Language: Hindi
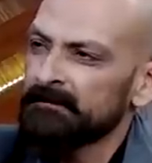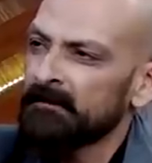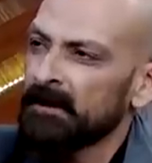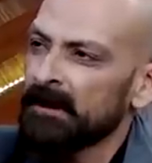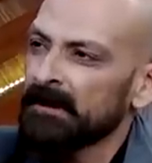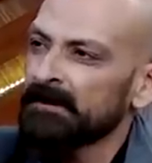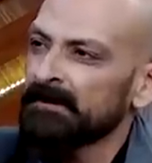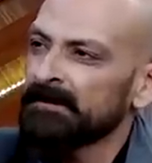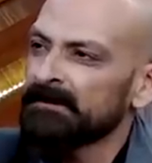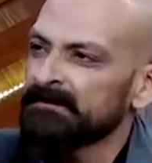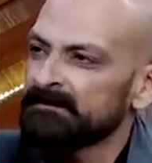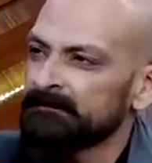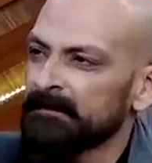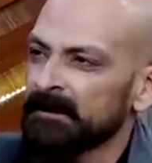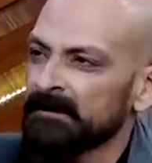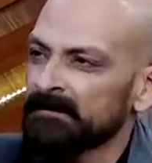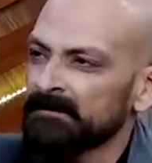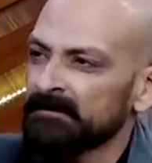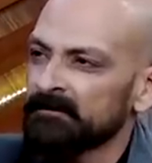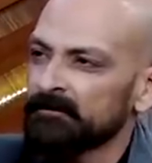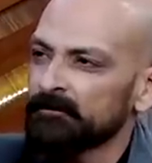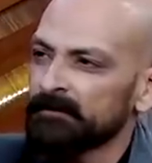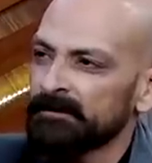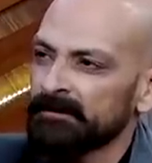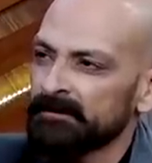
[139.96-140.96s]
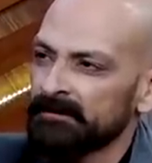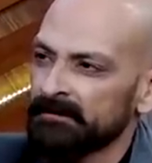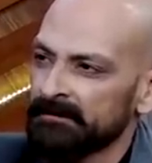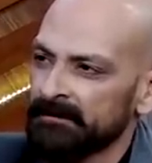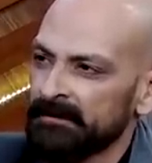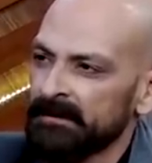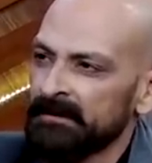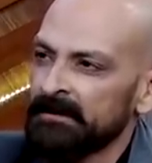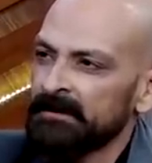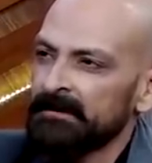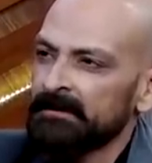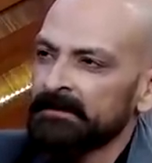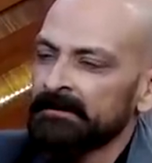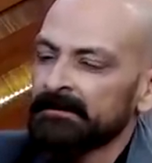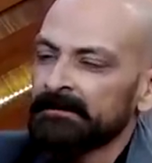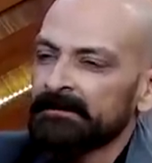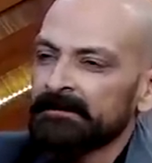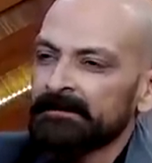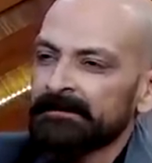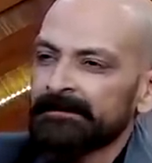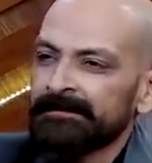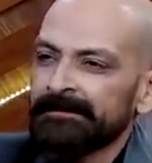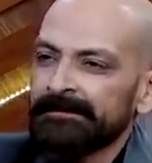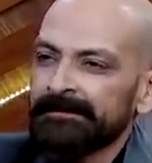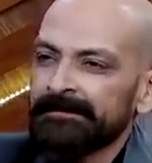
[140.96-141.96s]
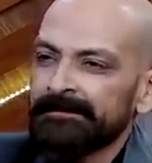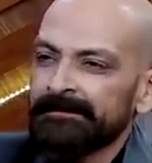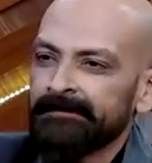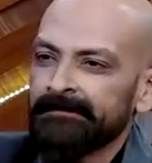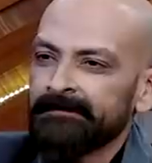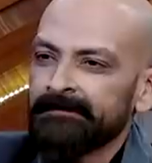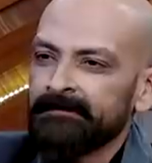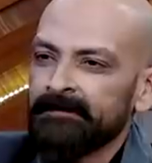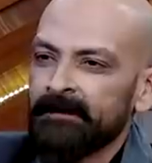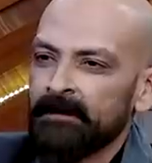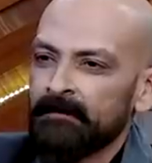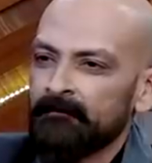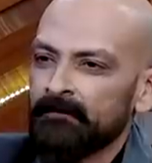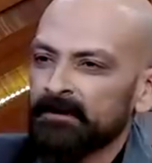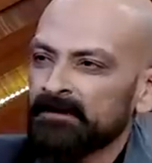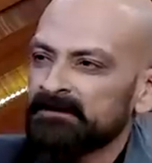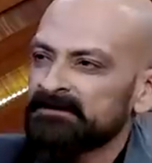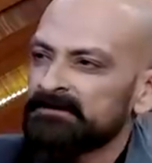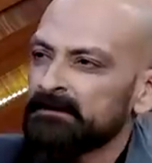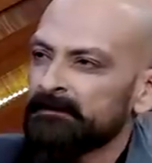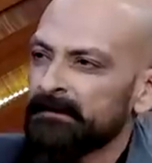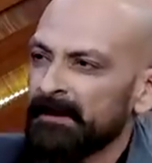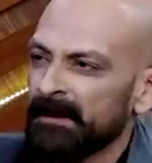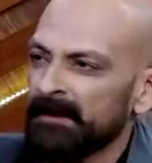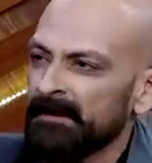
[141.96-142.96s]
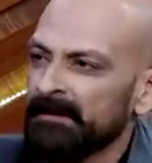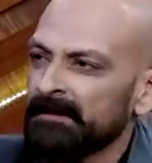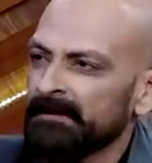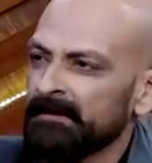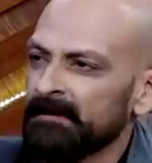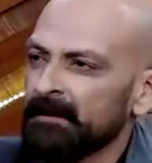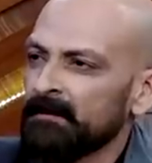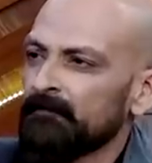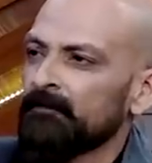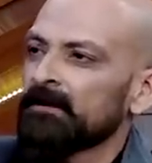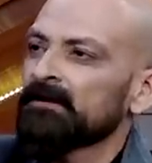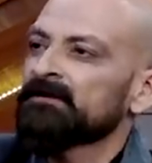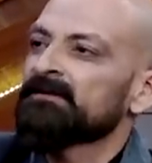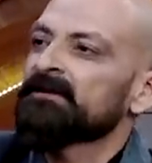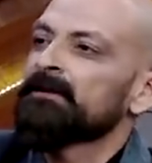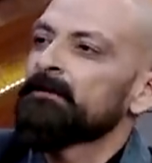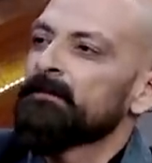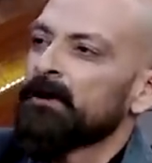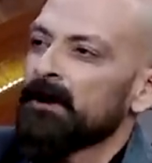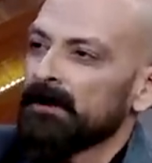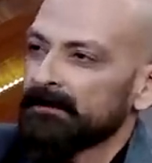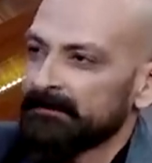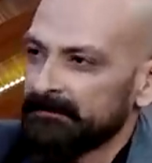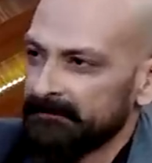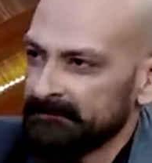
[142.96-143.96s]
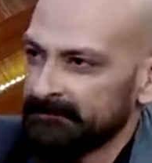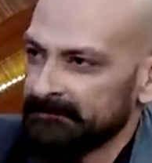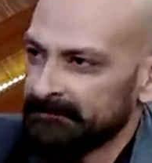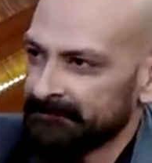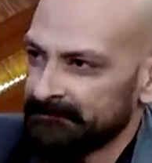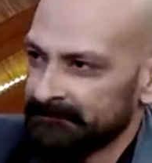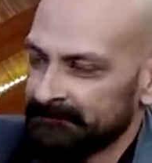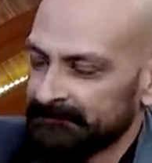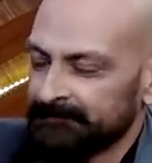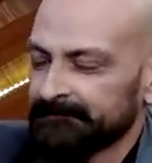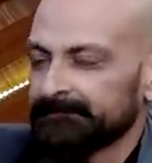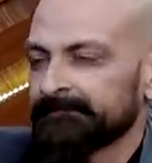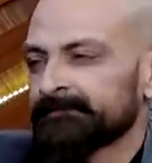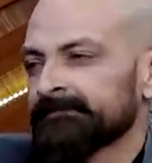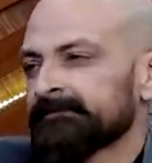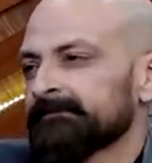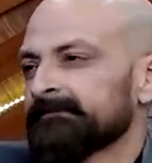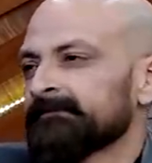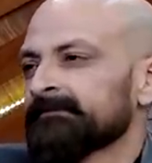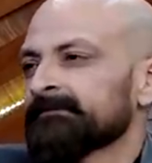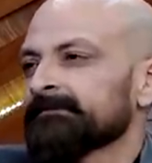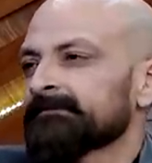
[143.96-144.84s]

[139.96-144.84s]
ईमान है इस बात के ऊपर हम्म। कि ना वक्त से पहले ना वक्त के बाद बात बहुत